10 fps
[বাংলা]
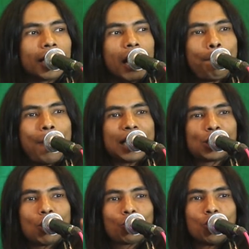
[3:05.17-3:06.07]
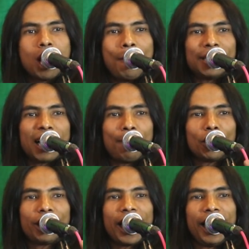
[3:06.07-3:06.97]
তাহলে পাঁচ শক্ত নামাজের
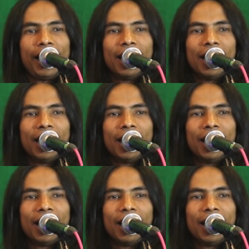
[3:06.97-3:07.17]
মধ্যে